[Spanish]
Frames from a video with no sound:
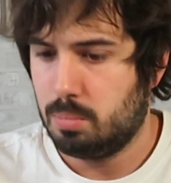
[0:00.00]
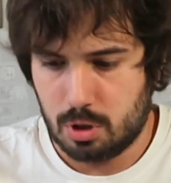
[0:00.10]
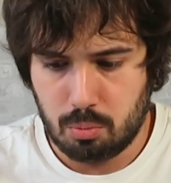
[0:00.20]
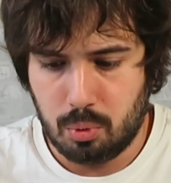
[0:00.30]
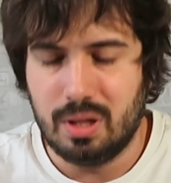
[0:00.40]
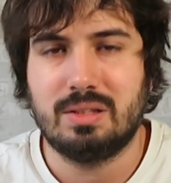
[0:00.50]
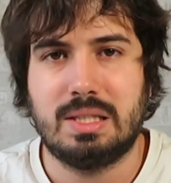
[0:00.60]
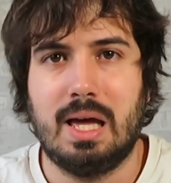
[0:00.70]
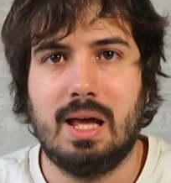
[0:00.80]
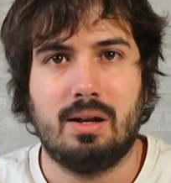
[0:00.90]
pero puede
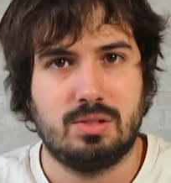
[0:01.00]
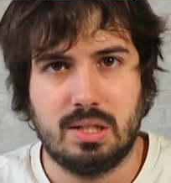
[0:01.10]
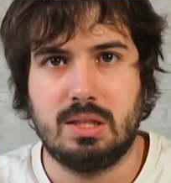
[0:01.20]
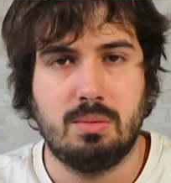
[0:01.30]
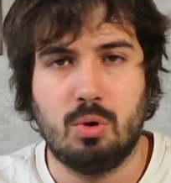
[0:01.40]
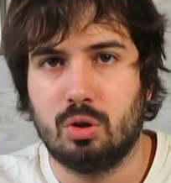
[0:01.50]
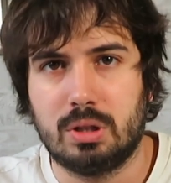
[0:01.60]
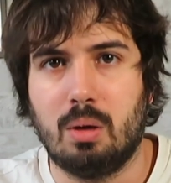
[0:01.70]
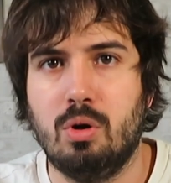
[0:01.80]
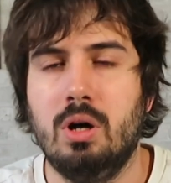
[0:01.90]
estar séptimo,
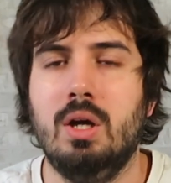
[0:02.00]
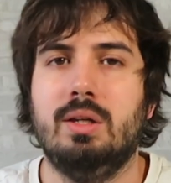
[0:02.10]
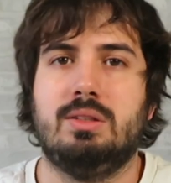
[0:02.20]
octavo,